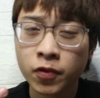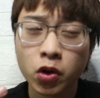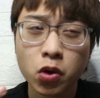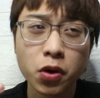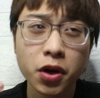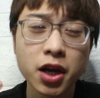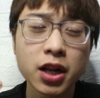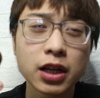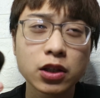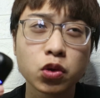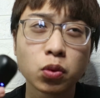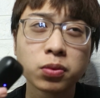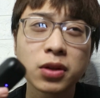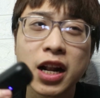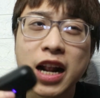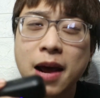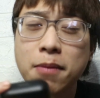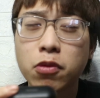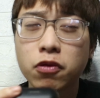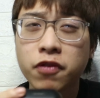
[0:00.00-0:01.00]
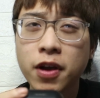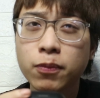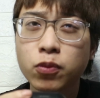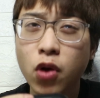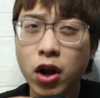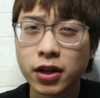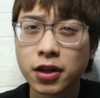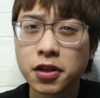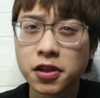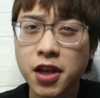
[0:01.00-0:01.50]
có nghĩa là chúng ta làm một phép
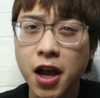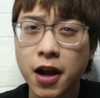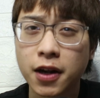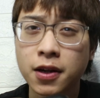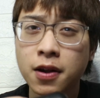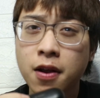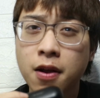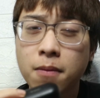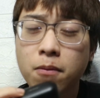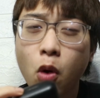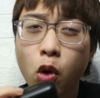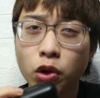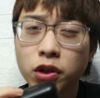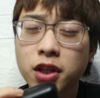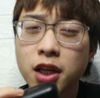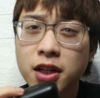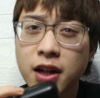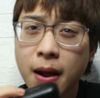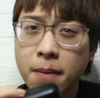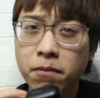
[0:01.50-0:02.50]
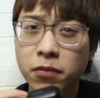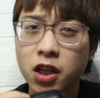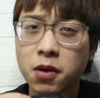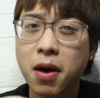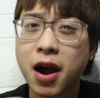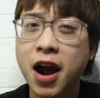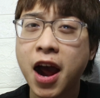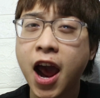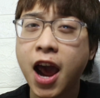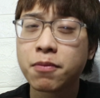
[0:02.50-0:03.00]
toán đơn giản 4 x 5 thì
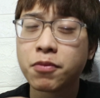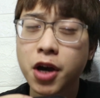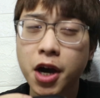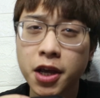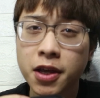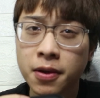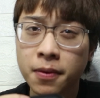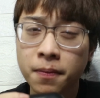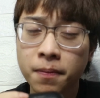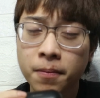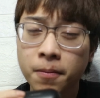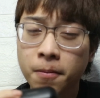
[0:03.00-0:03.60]
bằng 20